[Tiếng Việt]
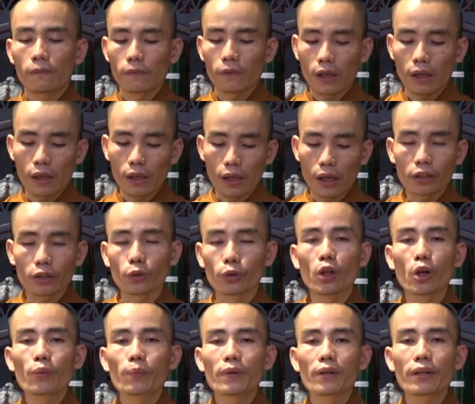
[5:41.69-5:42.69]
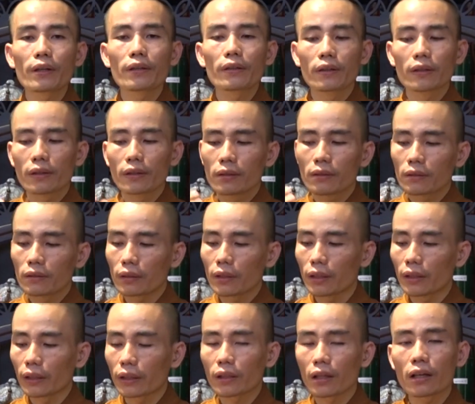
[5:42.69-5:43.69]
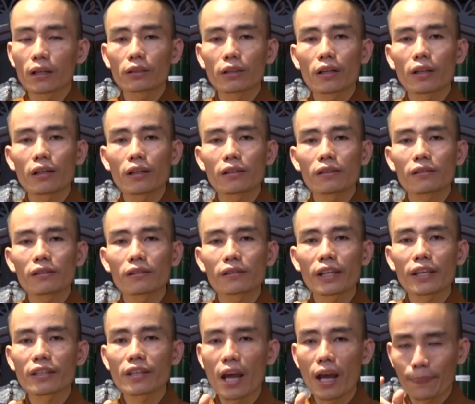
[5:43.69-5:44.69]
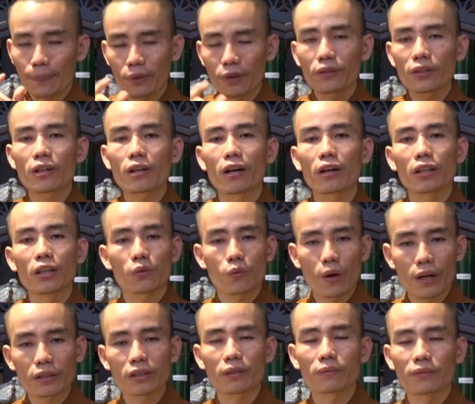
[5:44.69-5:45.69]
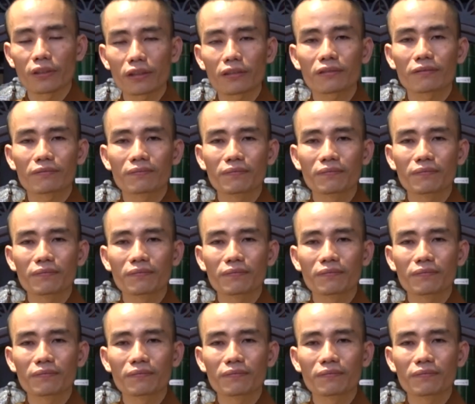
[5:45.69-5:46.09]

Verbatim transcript: và ở tuổi đôi mươi thì cái thân đó, cái đẹp đối với họ là quan trọng nhất.